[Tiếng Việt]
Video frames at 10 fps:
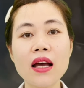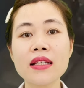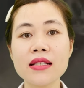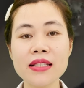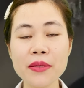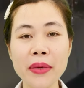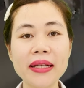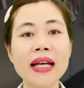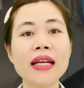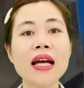Những chiếc máy
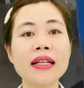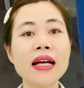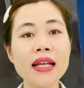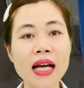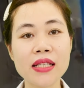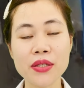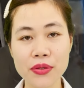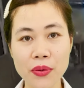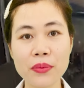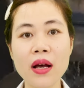này đã hết hạn sử
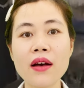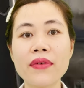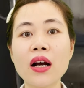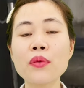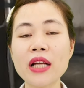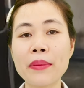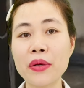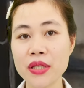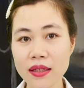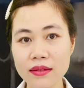dụng và không đảm bảo
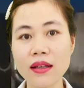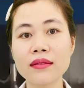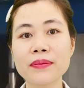chất lượng.